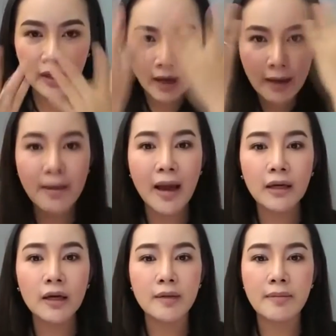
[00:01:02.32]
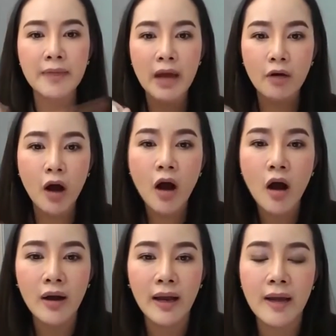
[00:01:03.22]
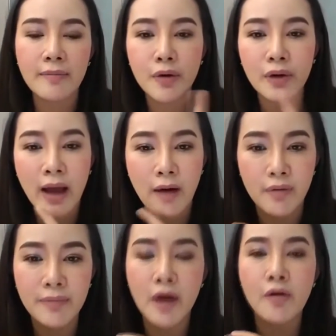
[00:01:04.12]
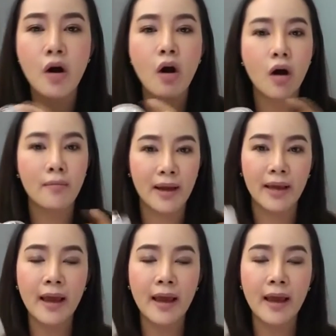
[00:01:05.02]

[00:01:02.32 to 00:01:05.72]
ให้มาร์กเลยไม่มีแอลกอฮอล์นะคะ มีคนถามว่ามีแอลกอฮอล์ไหม